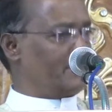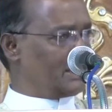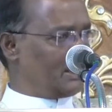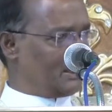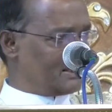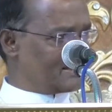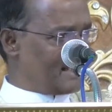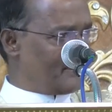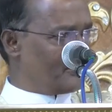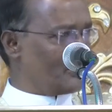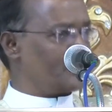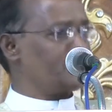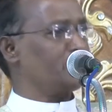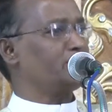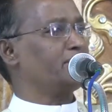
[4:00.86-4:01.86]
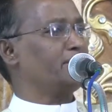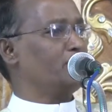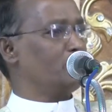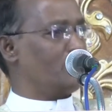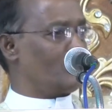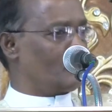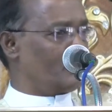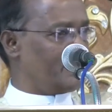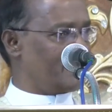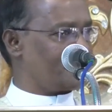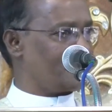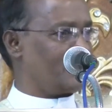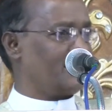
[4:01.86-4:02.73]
அவர்களுடைய சந்தோஷத்தையும் அவருடைய